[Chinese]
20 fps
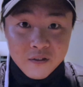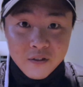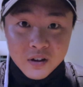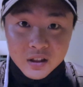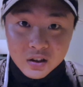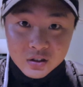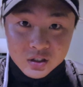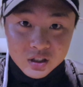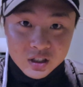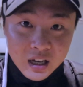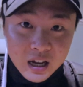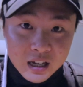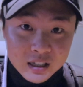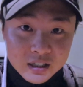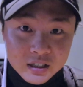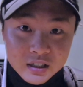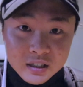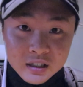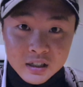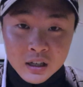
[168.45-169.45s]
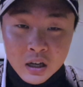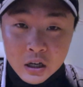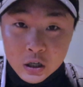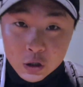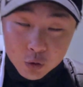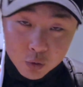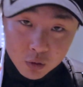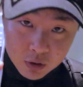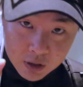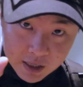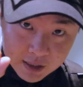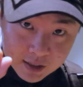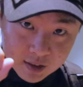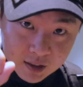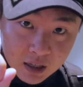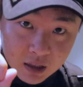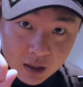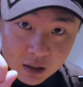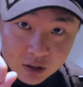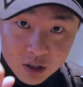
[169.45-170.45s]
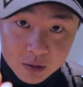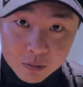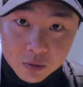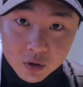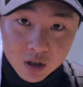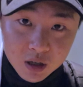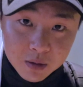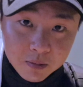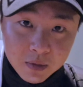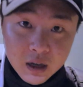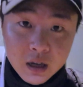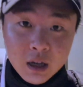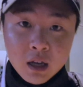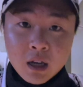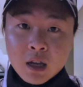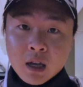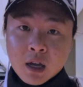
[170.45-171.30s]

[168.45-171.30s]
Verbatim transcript: 放到下一期《Ula 三》的节目里面。